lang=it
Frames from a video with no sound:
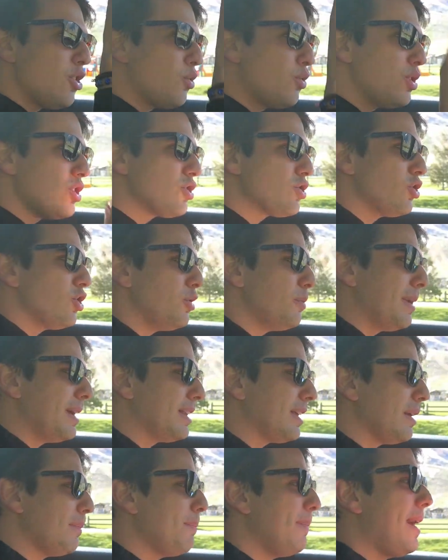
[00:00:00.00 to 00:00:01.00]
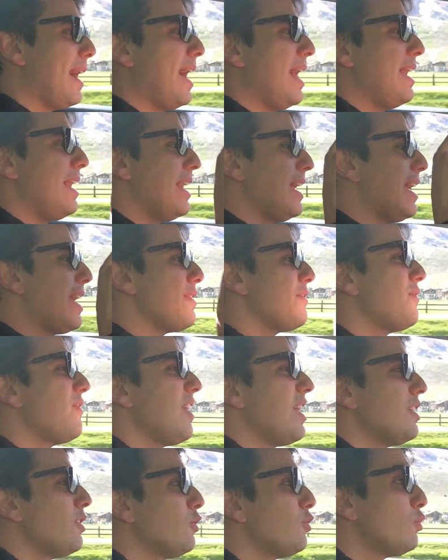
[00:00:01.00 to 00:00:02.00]
qui sopra Tre Palle e
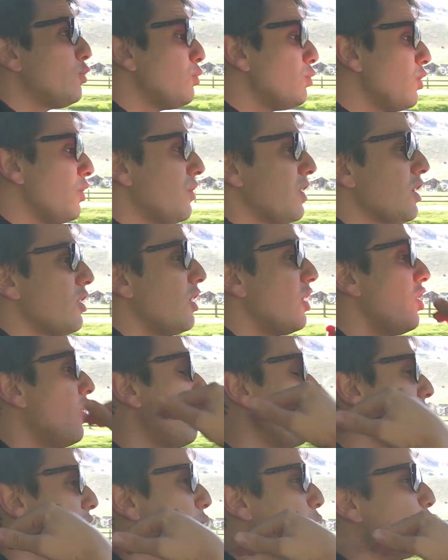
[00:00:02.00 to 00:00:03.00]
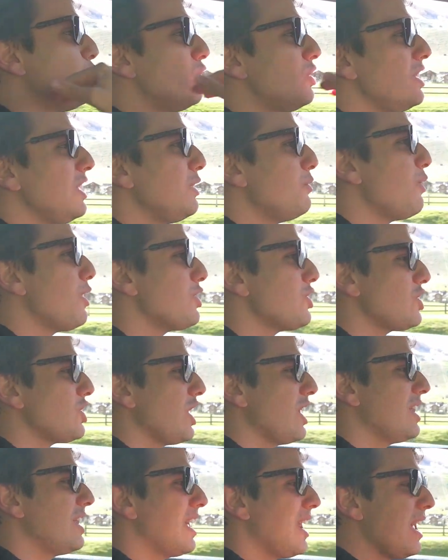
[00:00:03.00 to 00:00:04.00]
21,9 continua a
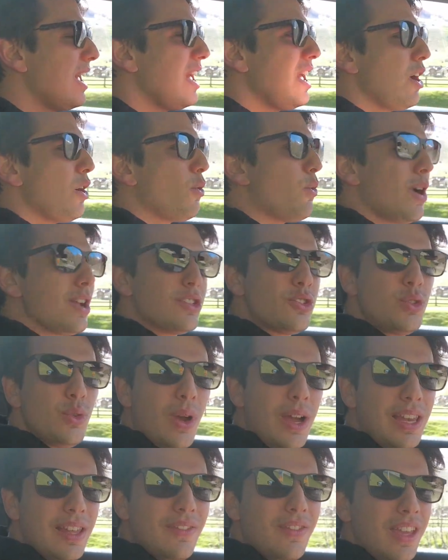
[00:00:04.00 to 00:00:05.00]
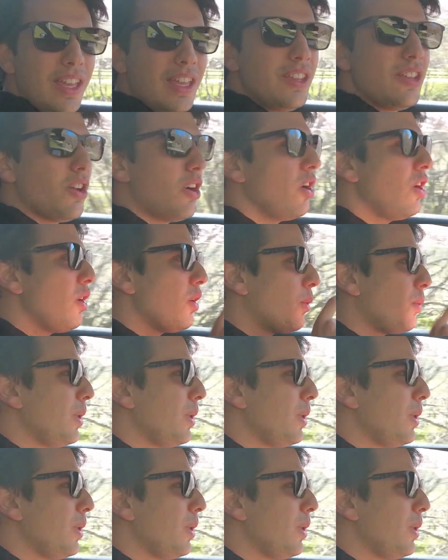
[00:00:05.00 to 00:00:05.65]
scendere qua giù a Livigno.